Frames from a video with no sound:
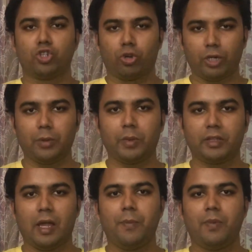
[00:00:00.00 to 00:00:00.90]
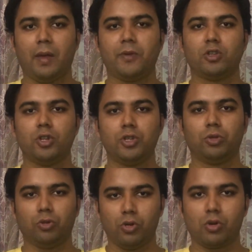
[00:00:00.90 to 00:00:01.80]
সঠিক মাত্রায় পিআরপি সলিউশন
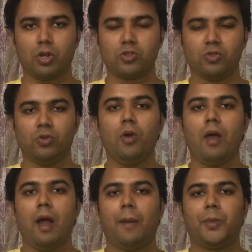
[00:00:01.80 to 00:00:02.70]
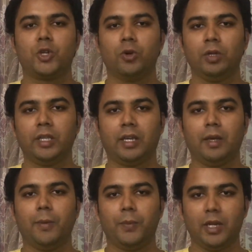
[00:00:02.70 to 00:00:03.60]
তৈরি করার জন্য আপনার শরীর থেকে
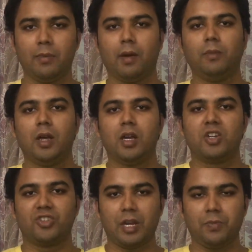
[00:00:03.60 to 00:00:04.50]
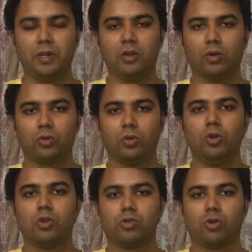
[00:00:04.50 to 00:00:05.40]
মিনিমাম ষাট মিলি রক্ত
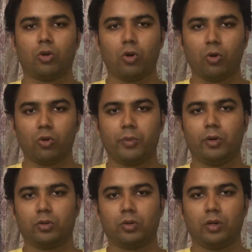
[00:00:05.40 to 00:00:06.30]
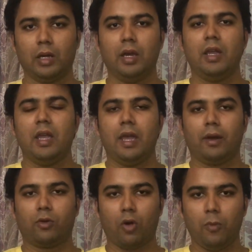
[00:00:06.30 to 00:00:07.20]
সংগ্রহ করবে ডক্টররা
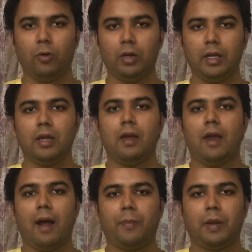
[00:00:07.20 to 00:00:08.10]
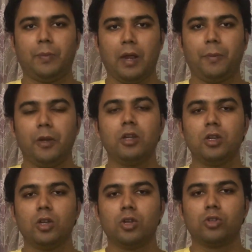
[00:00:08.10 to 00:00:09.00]
এর কম হলে আপনার পিআরপি
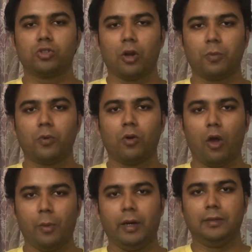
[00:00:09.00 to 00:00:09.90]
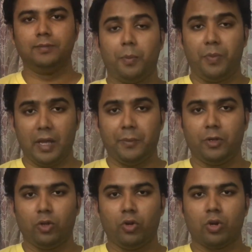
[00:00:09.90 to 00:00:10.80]
সম্পূর্ণ হবে না পিআরপি
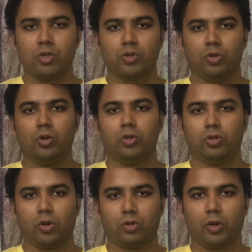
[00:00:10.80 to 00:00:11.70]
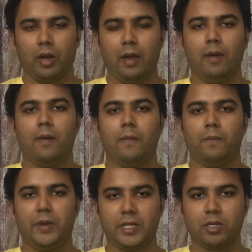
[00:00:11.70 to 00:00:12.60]
তৈরি করার জন্য ডক্টররা
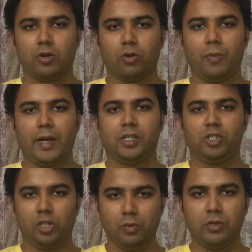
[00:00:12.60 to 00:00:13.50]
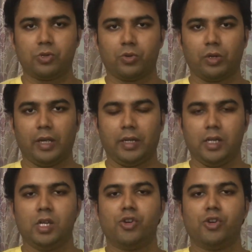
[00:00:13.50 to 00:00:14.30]
বিশেষ রকম এক টিউব ইউজ করে থাকে